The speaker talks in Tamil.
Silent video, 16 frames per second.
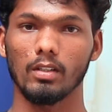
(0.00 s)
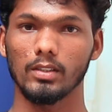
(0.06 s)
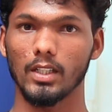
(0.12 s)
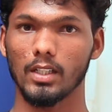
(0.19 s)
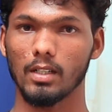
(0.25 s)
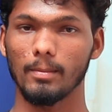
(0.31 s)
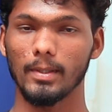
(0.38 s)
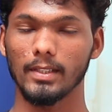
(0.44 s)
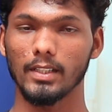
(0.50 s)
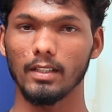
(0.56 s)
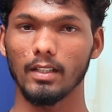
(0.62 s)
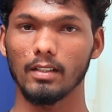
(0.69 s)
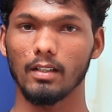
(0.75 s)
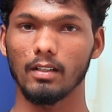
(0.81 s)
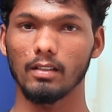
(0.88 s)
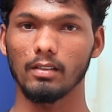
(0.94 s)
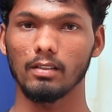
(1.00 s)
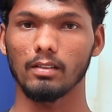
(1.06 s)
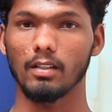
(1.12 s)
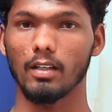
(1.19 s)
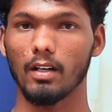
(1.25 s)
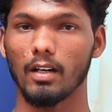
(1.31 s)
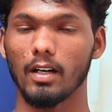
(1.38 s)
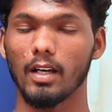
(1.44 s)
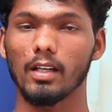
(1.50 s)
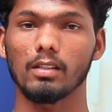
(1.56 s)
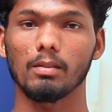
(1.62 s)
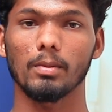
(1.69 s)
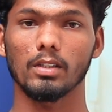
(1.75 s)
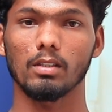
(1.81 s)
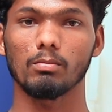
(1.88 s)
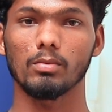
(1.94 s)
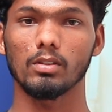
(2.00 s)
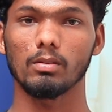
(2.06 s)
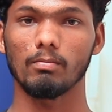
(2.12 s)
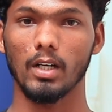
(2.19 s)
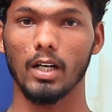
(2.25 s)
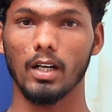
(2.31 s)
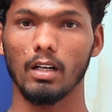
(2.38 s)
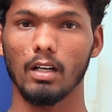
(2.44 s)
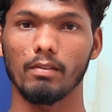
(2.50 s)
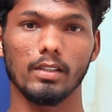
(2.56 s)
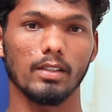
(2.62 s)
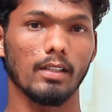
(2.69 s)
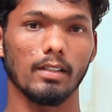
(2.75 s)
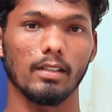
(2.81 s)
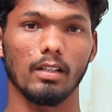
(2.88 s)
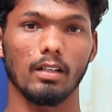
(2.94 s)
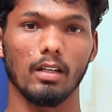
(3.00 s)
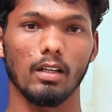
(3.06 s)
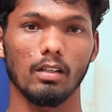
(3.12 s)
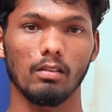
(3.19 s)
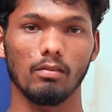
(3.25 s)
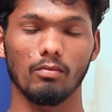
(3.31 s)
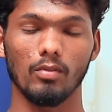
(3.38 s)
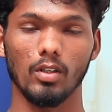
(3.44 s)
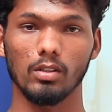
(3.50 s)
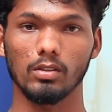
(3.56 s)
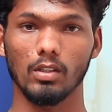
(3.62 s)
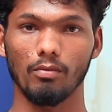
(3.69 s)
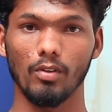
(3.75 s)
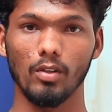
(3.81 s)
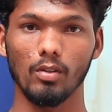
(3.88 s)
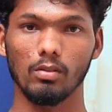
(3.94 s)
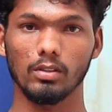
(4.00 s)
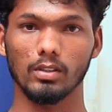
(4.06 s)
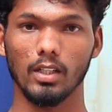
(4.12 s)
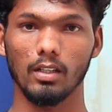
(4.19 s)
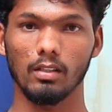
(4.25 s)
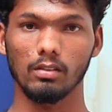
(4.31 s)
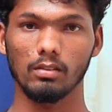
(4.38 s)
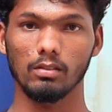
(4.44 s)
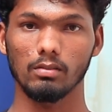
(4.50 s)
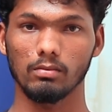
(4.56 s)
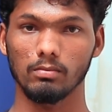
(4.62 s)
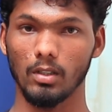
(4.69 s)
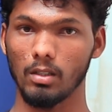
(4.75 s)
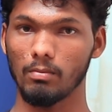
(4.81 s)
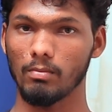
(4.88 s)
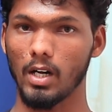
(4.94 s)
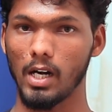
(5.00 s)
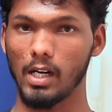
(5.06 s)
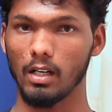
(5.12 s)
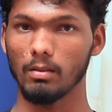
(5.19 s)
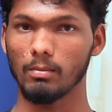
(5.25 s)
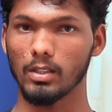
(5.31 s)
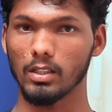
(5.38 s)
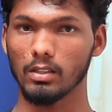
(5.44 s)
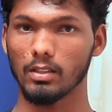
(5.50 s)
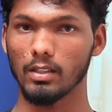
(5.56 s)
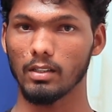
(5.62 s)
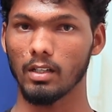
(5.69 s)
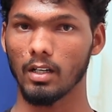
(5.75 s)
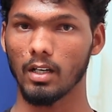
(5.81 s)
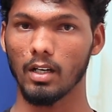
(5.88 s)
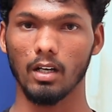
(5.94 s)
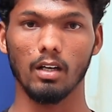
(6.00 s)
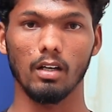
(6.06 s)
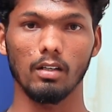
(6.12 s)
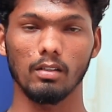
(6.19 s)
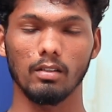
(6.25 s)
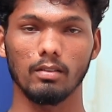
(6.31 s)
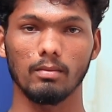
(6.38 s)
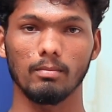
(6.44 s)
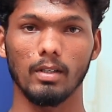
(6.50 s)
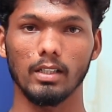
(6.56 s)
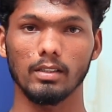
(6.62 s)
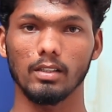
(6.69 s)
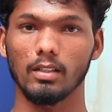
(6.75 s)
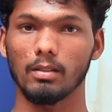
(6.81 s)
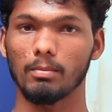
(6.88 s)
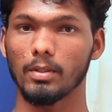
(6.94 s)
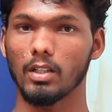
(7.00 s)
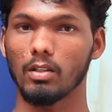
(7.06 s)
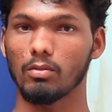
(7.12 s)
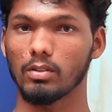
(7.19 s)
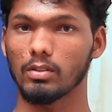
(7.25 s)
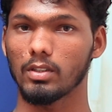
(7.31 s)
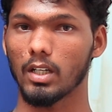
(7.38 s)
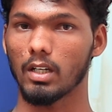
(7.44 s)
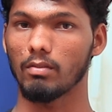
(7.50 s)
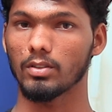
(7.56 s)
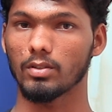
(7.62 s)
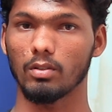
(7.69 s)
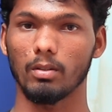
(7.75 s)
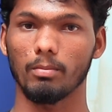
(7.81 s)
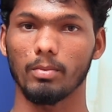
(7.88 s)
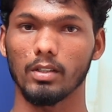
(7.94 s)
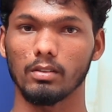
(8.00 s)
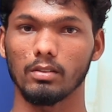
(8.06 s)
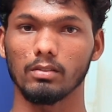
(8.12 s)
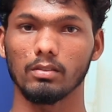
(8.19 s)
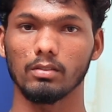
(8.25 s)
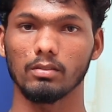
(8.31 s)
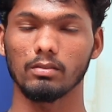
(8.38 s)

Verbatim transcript: இதற்கு மத்தியில் தான் இரண்டாயிரத்தி பத்தொன்பது மக்களவைத் தேர்தலில் வகுத்த வியூகத்தை வரும் நாடாளுமன்ற தேர்தலுக்காக மாற்றி இருப்பதாக ஒரு தகவல் சொல்லப்படுது